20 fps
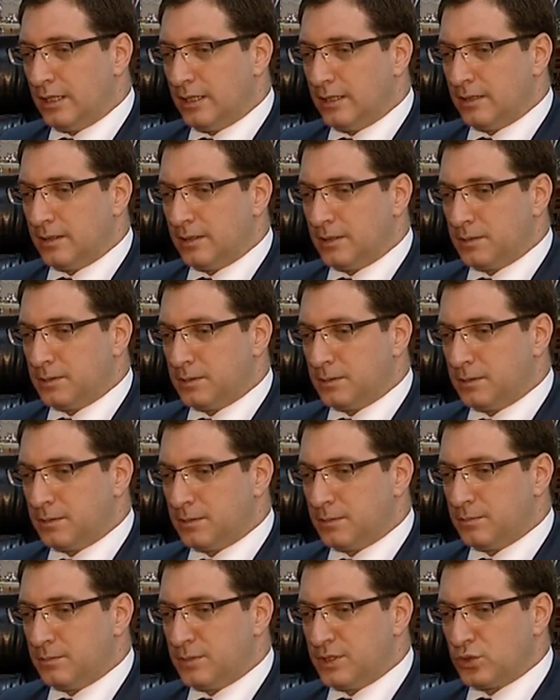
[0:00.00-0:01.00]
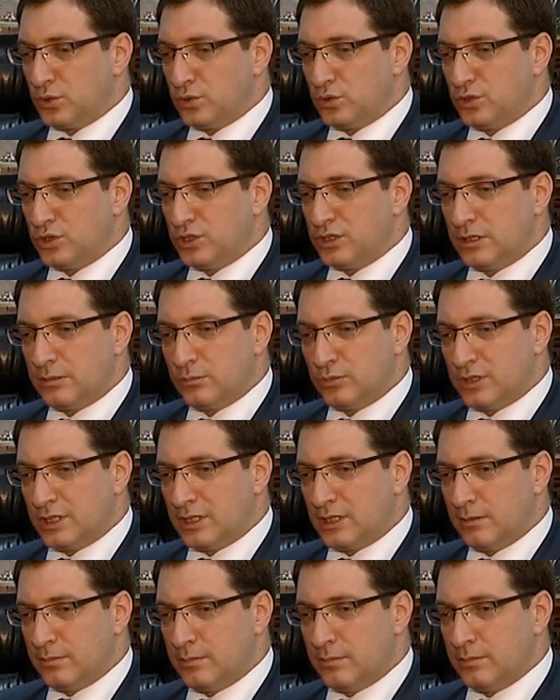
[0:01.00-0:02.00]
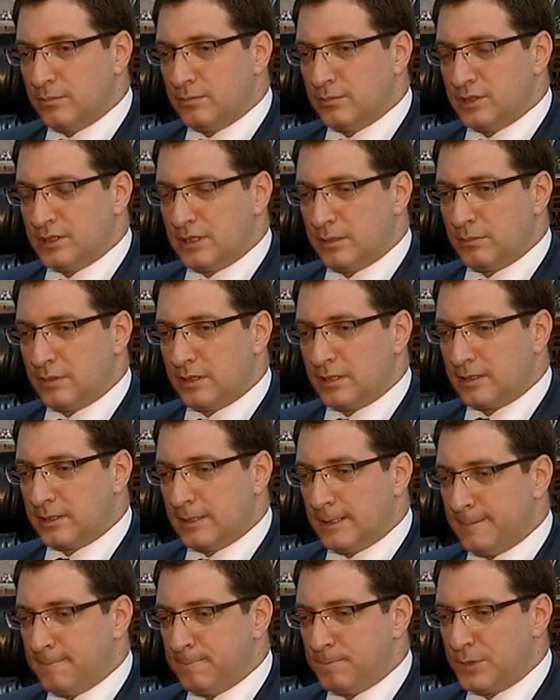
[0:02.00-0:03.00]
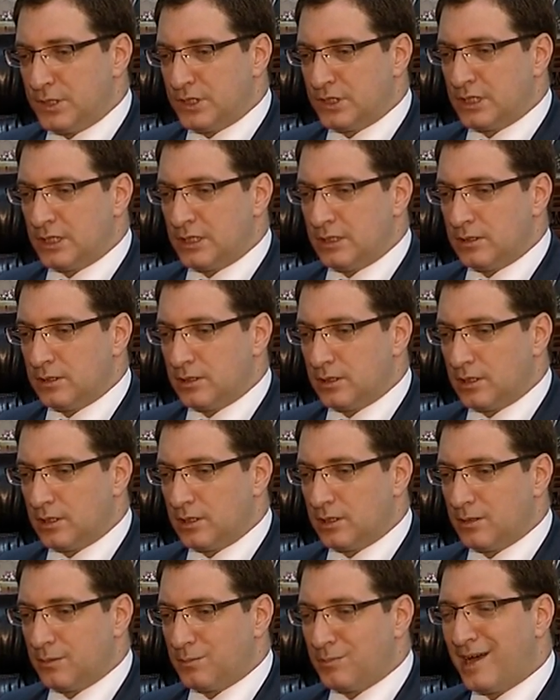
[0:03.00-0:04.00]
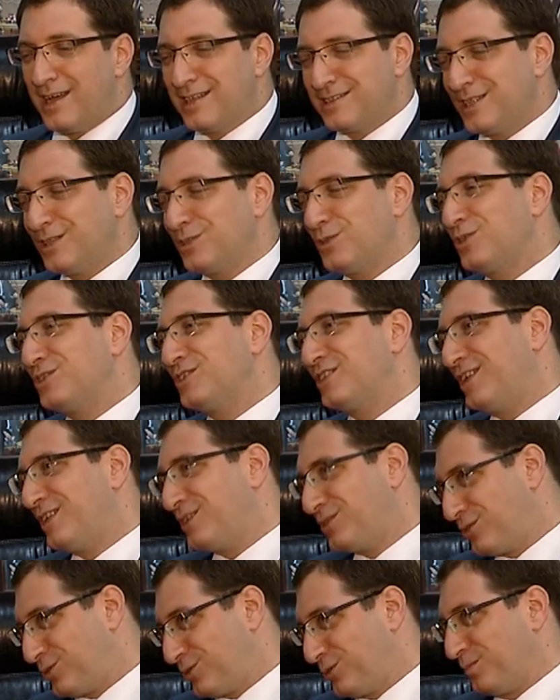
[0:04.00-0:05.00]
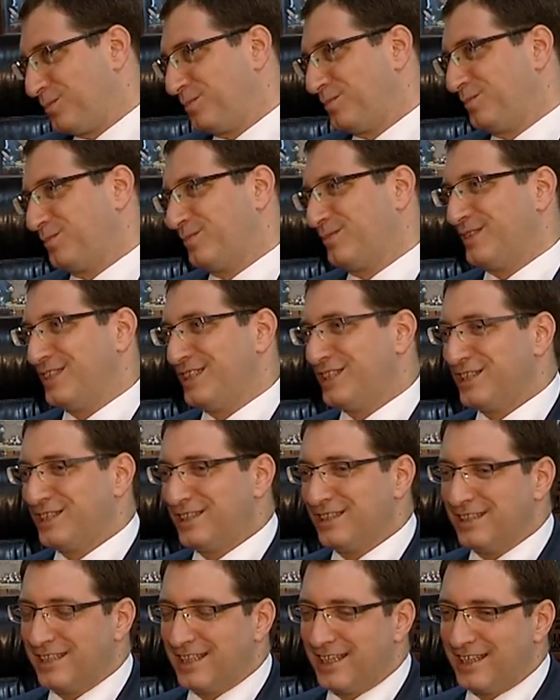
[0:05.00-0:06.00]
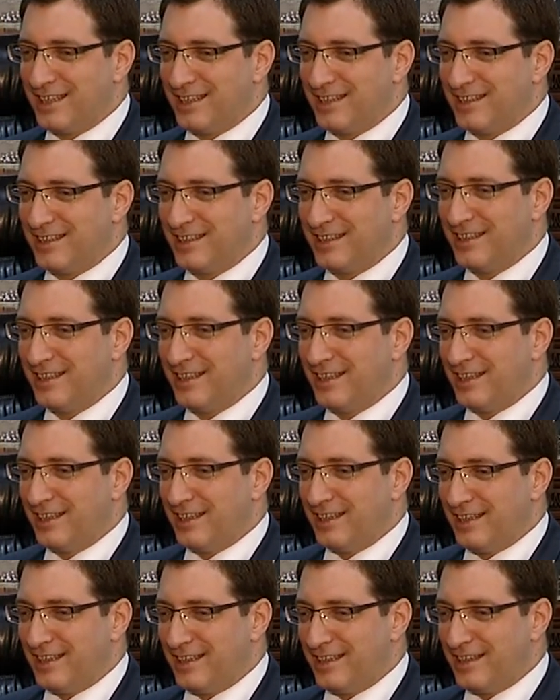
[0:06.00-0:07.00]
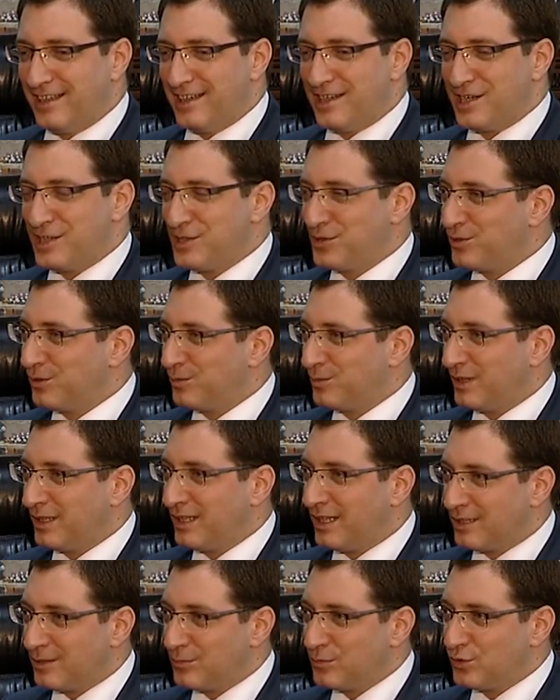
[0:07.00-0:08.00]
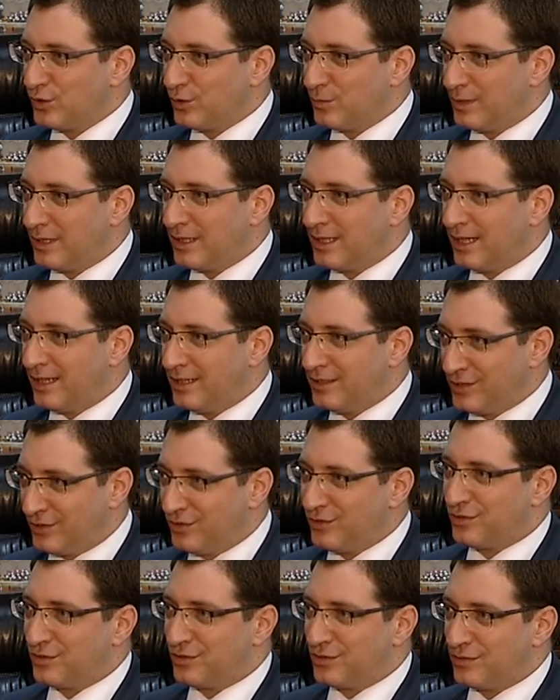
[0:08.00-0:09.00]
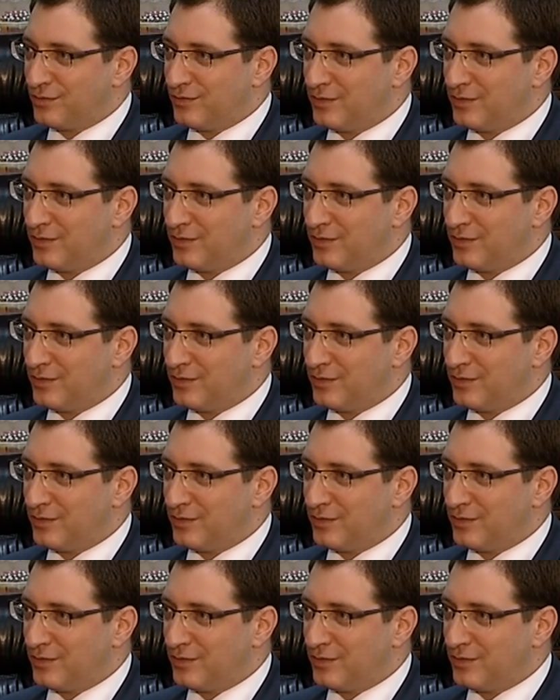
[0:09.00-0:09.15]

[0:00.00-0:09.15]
Ee, biz onun dışında burada ekibimizle birlikte işte e, bazen dostane çözüm için e, e, aracı olmaya, yardımcı olmaya gayret ediyoruz